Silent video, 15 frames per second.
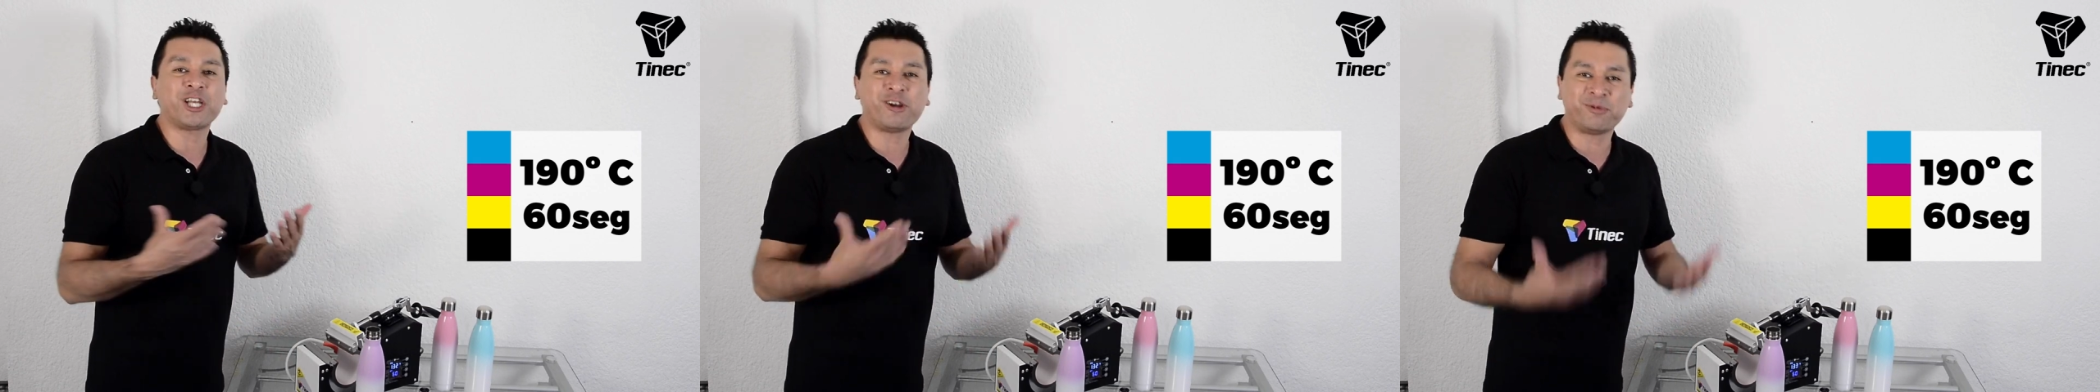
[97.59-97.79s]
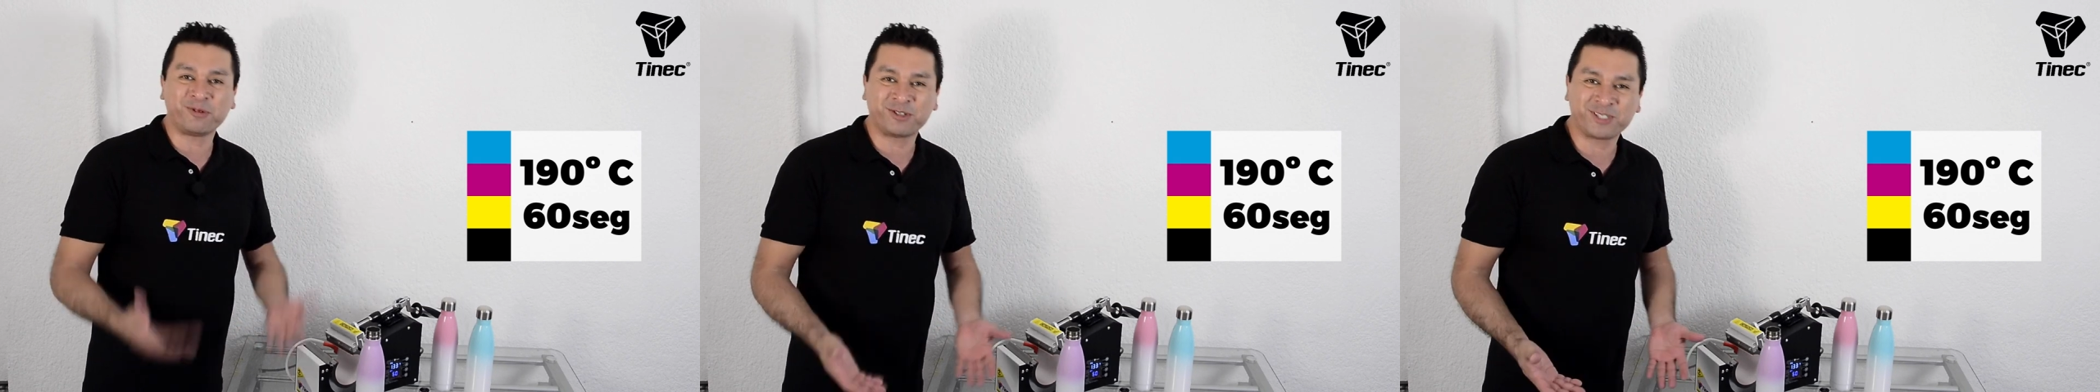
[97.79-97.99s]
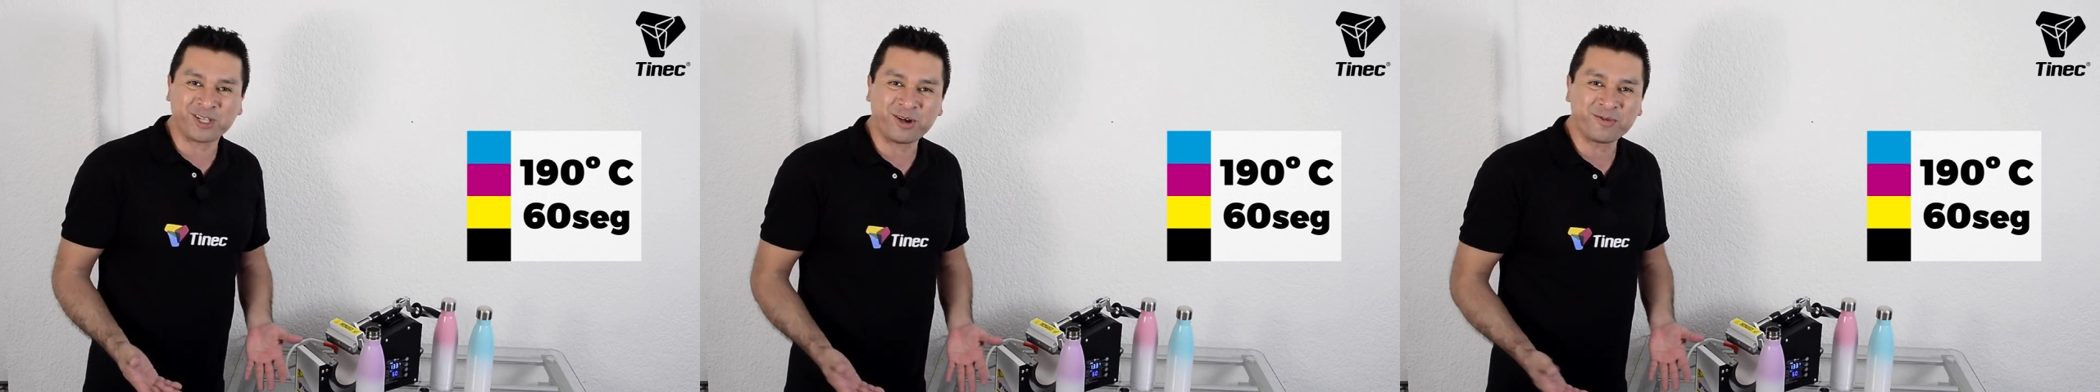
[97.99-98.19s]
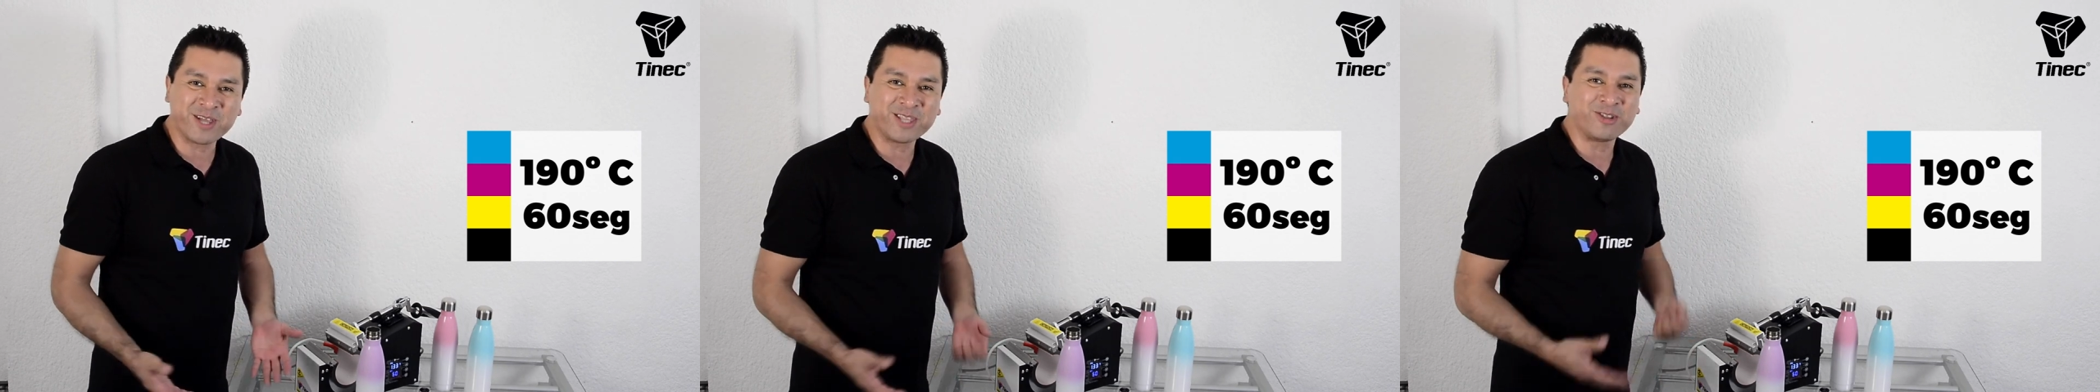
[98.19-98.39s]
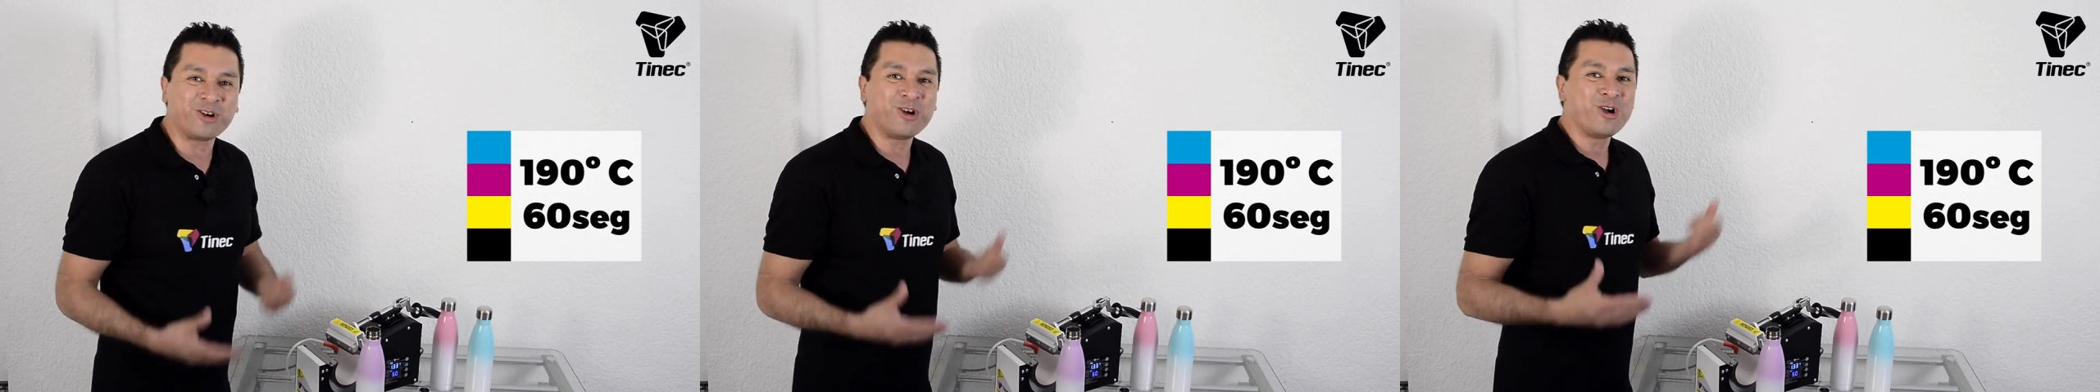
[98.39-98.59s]
ya lo hemos estado
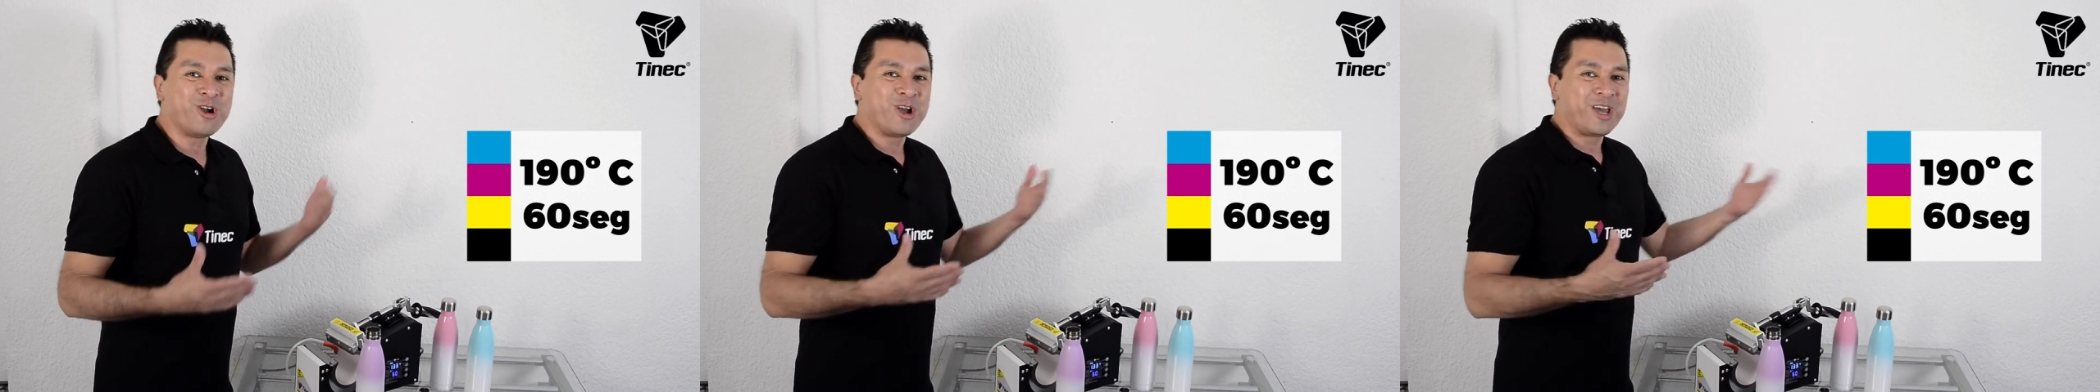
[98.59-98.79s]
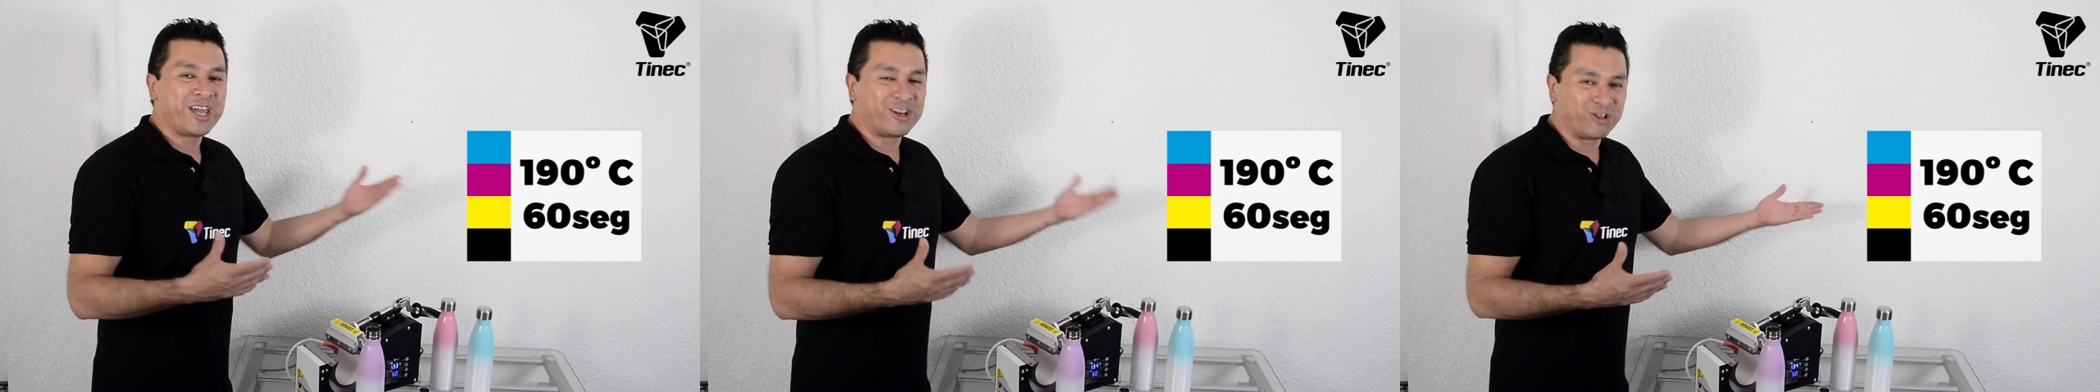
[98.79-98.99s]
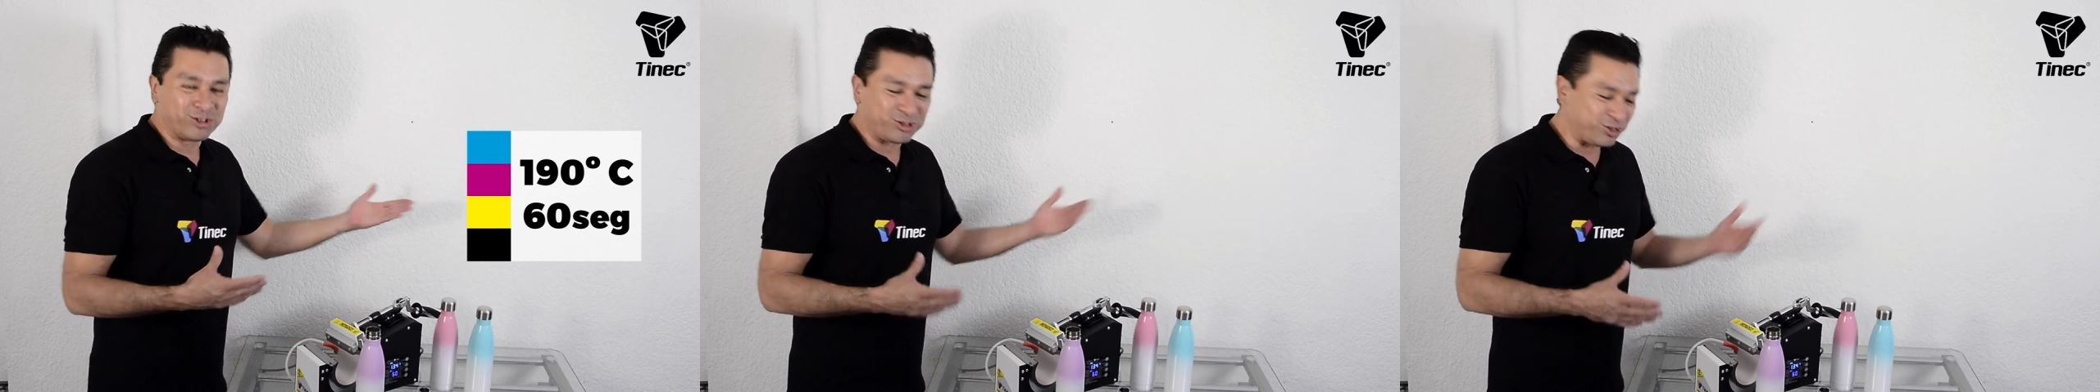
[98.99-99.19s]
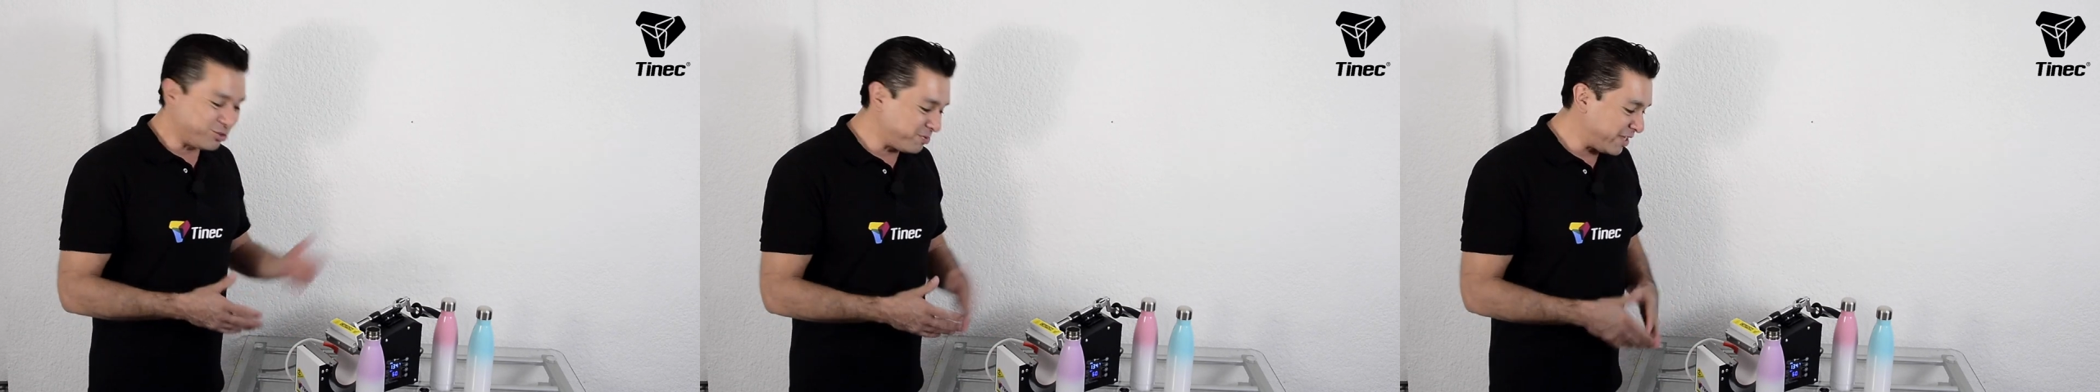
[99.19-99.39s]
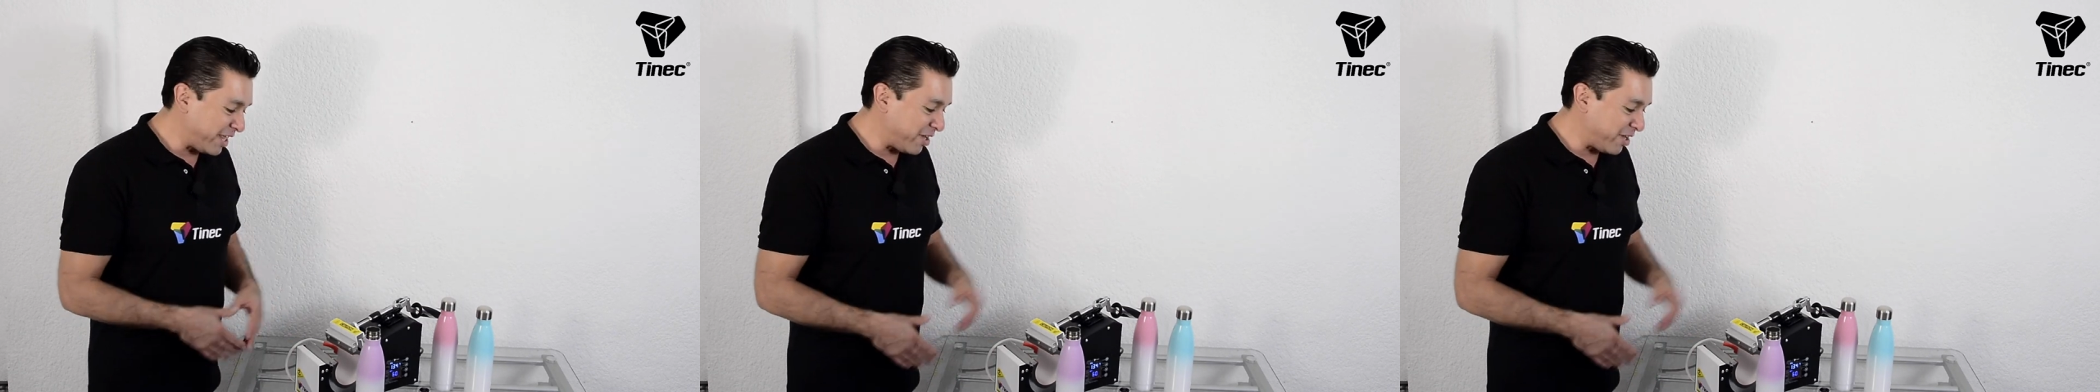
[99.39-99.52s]
viendo en otros